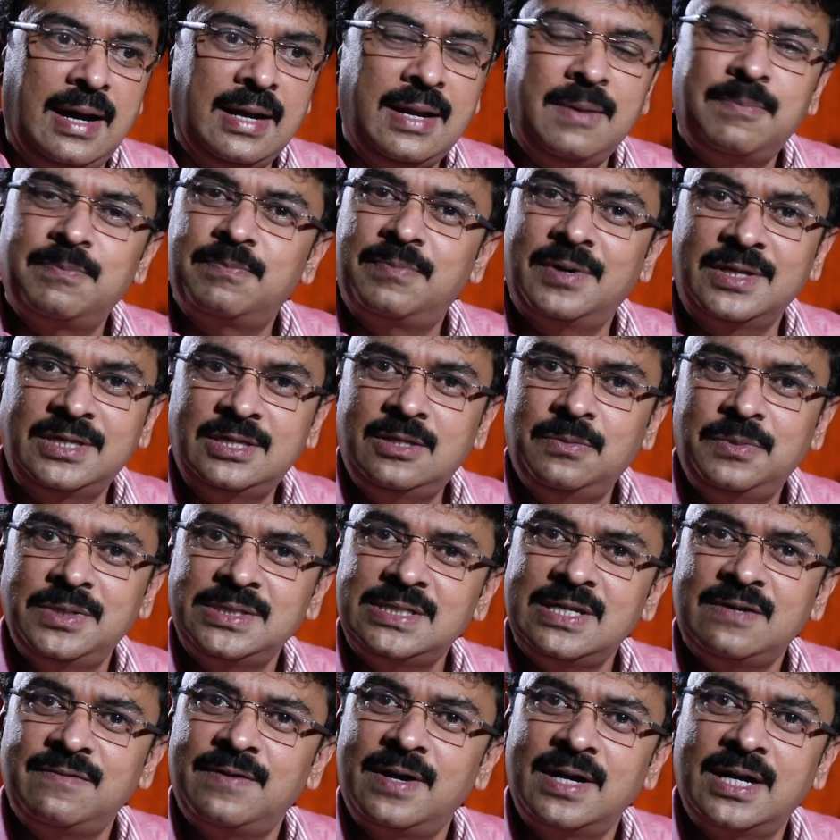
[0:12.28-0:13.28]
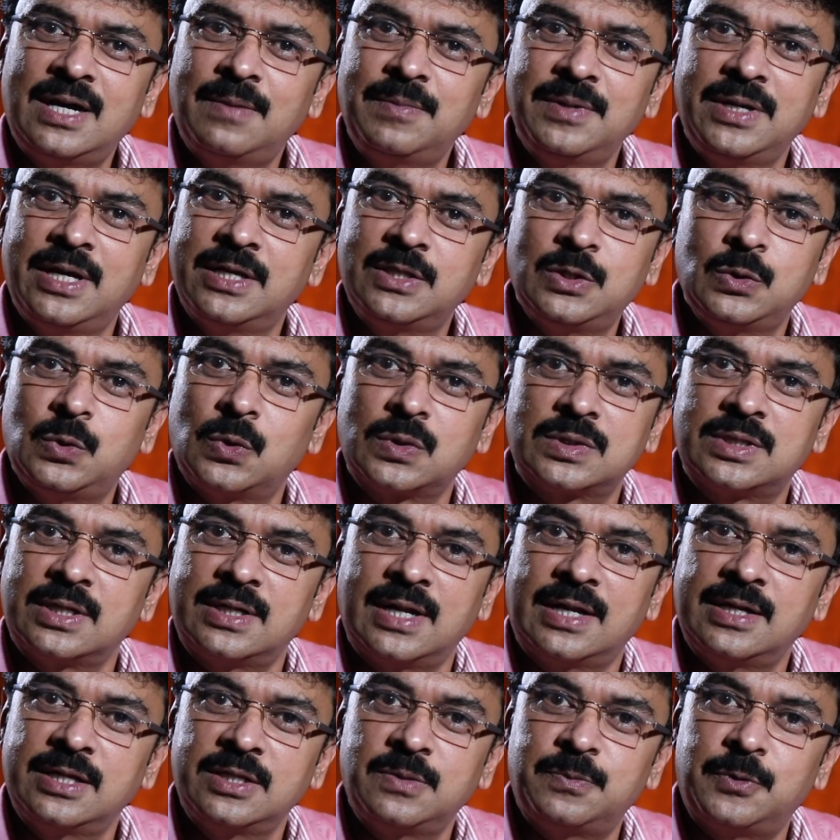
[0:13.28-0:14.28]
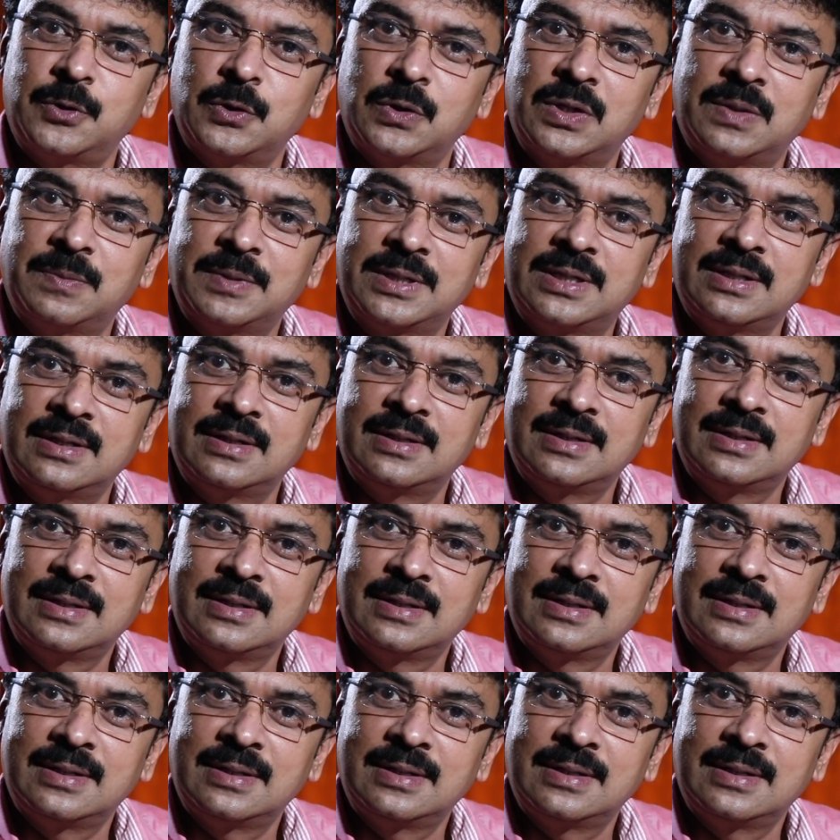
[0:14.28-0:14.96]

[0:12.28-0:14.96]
ஆனால் பத்து பைசா வாங்காமல் எதுக்கு ஒருத்தர் நல்லது பண்ணும் நமக்கு